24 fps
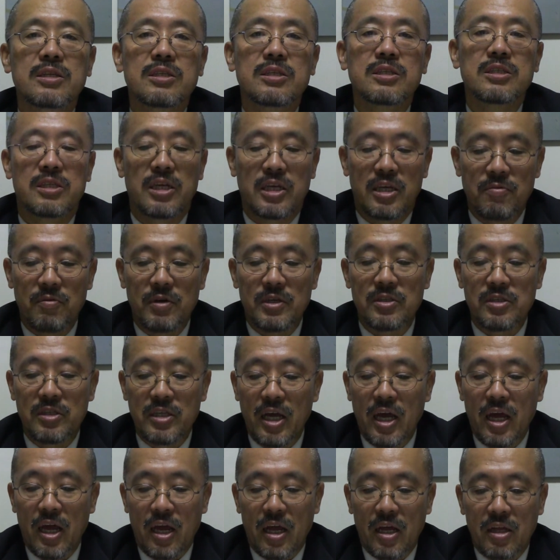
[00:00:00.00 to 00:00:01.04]
してきます
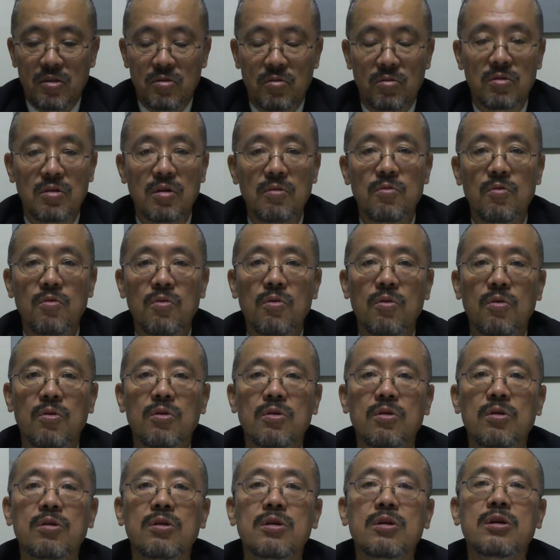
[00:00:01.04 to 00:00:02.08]
ね。とても
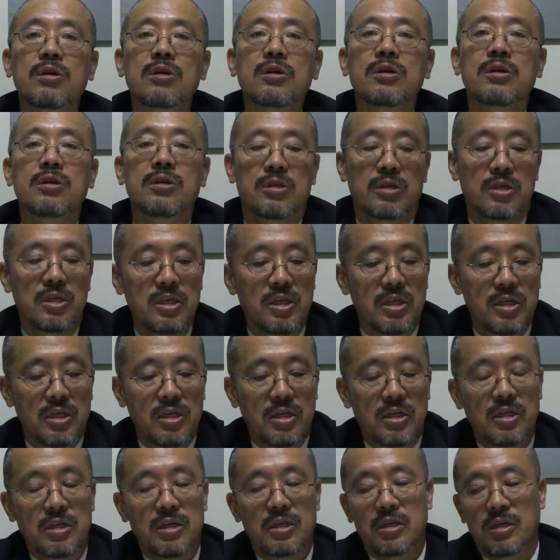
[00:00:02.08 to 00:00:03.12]
いい
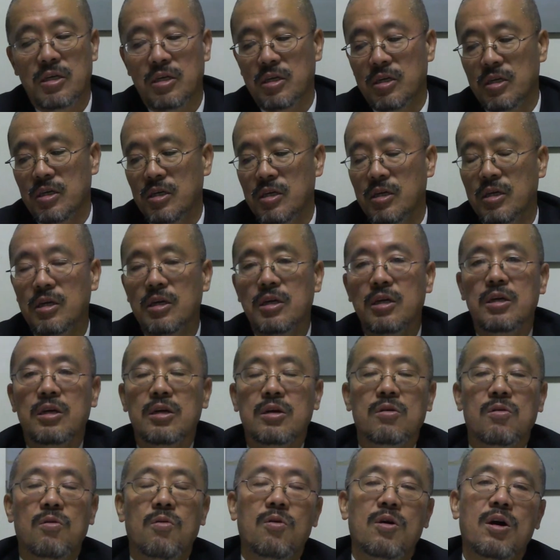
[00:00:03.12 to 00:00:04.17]

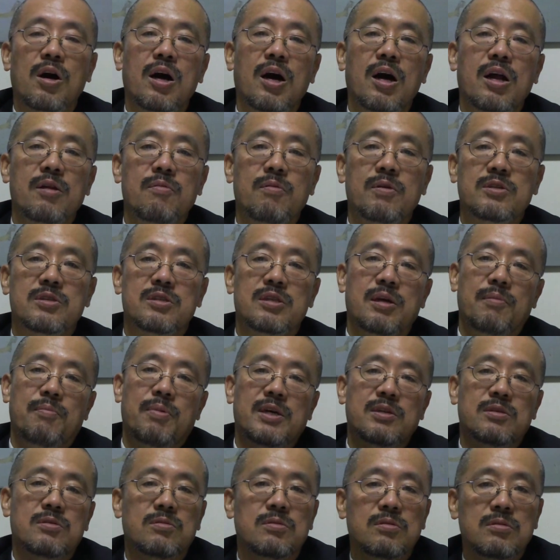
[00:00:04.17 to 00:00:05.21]
効果がありますね。
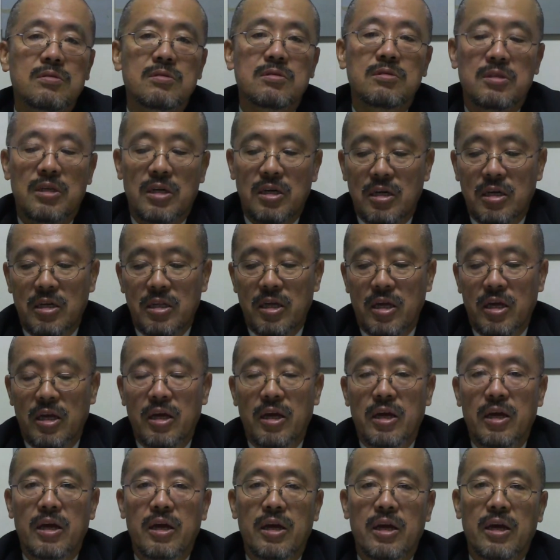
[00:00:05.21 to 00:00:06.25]
パソコンの中
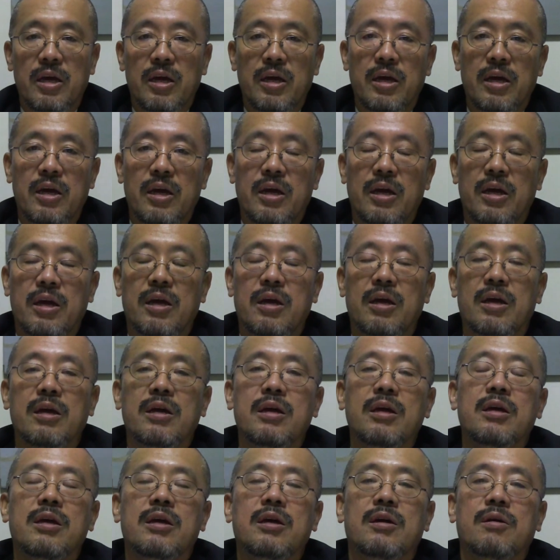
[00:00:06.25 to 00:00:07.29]
で、
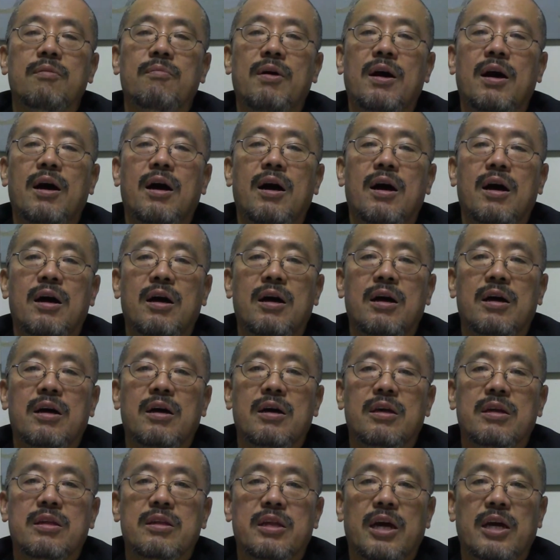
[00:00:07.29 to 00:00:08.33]
えー、まあ、
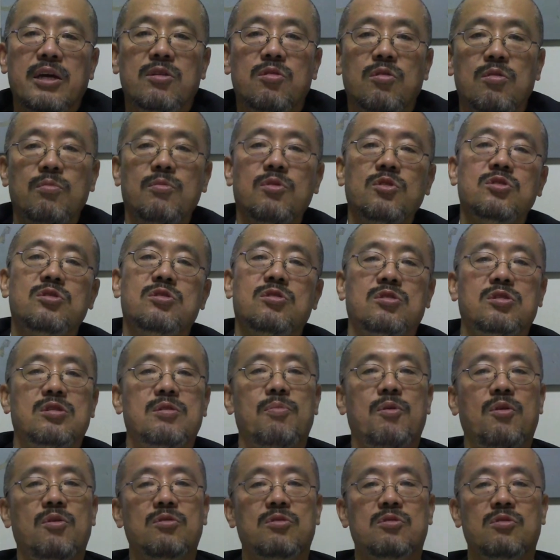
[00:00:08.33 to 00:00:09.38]
タイトル文字として
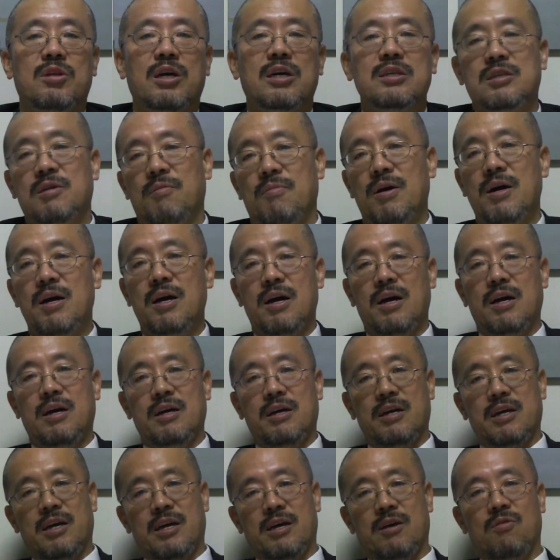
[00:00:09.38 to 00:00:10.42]
ボーンと出せば、
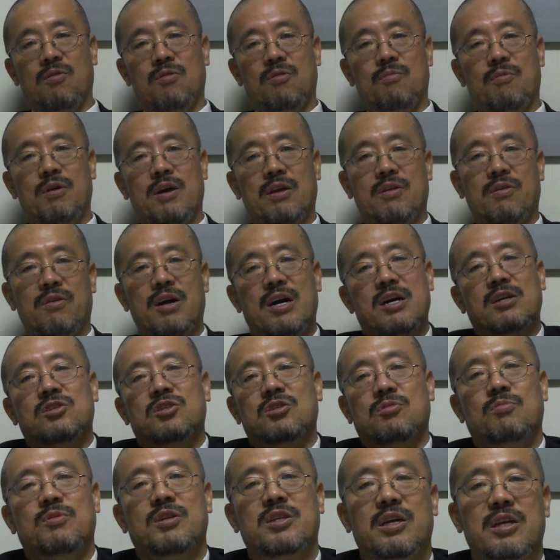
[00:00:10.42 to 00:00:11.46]
えー、この前の楽
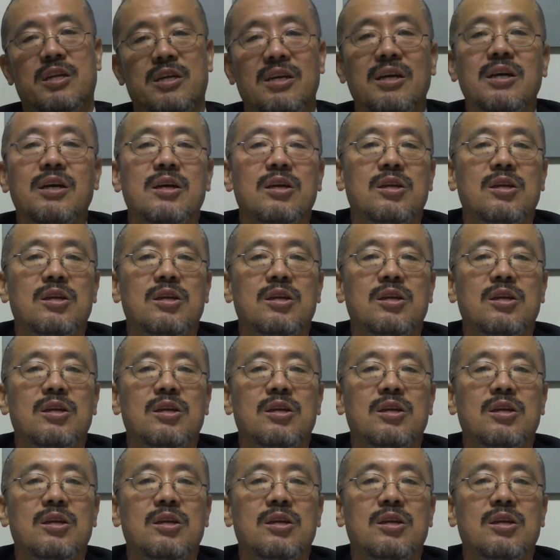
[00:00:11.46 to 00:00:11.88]
勝みたいに